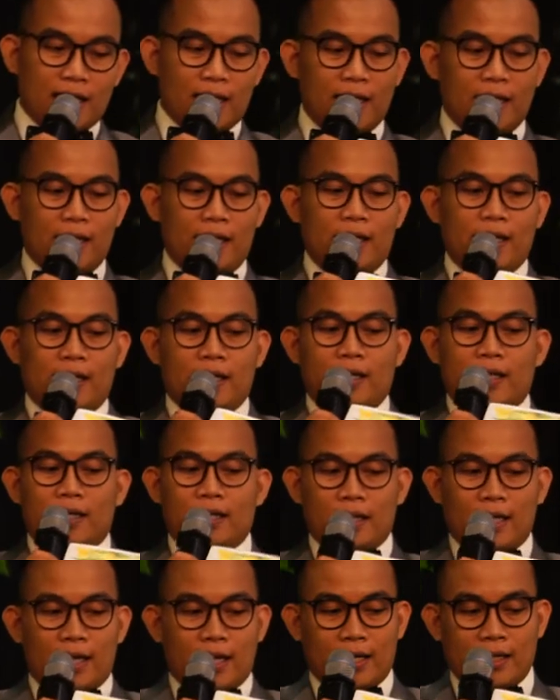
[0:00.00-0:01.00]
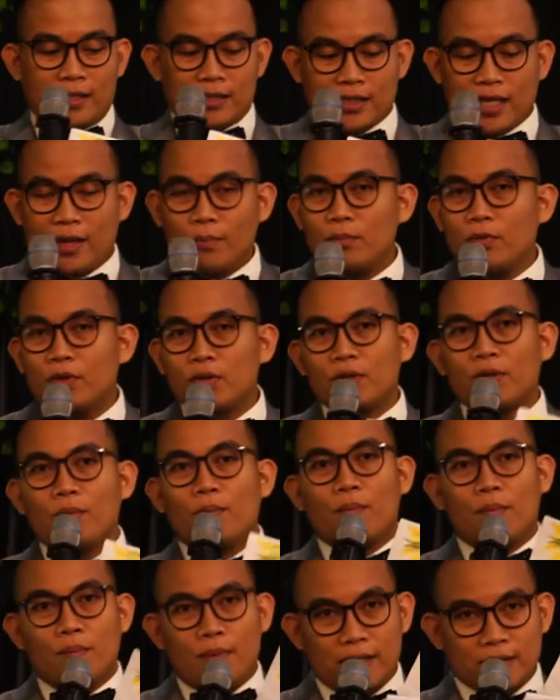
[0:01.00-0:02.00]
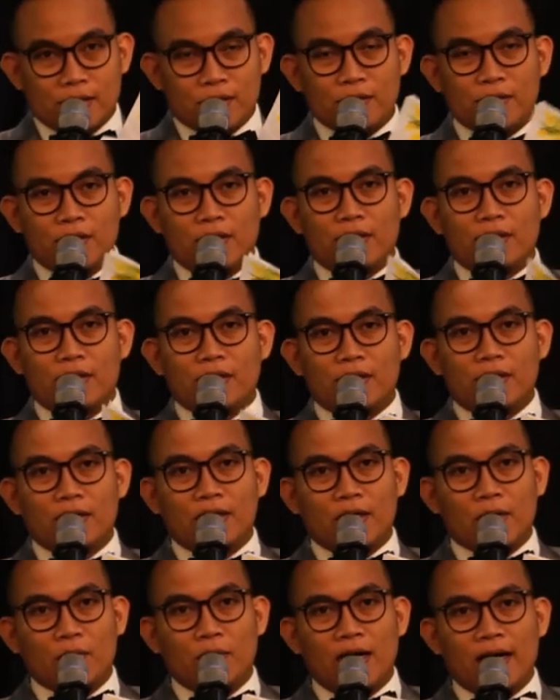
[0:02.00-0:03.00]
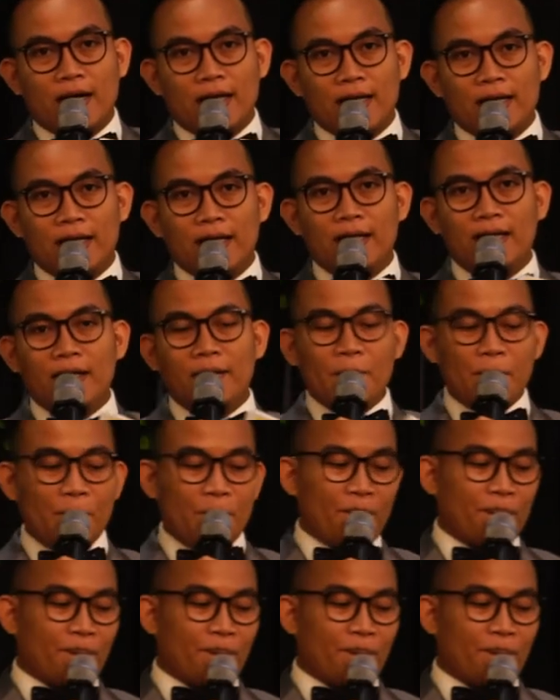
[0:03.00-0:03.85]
lagi kita akan sambut masuk ke ruangan ini